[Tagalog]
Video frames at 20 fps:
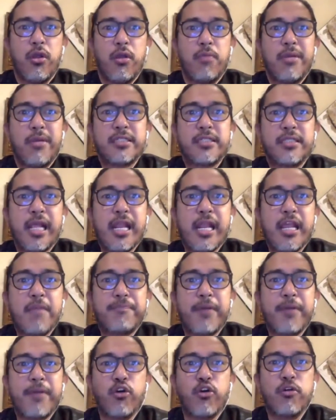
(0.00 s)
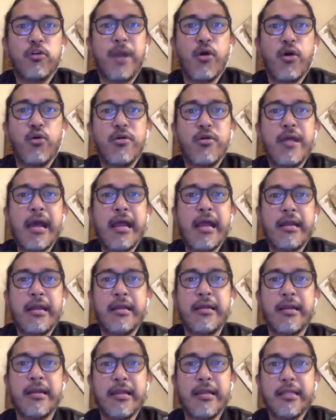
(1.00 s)
Mas dali pagod
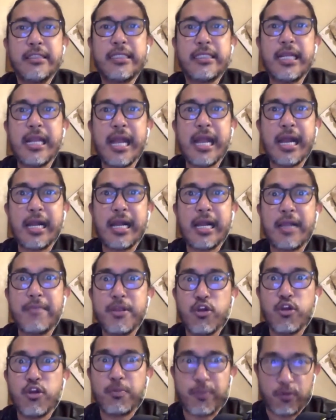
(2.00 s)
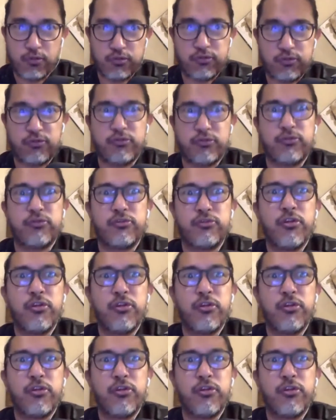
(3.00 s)
maunhan silang gaminopos.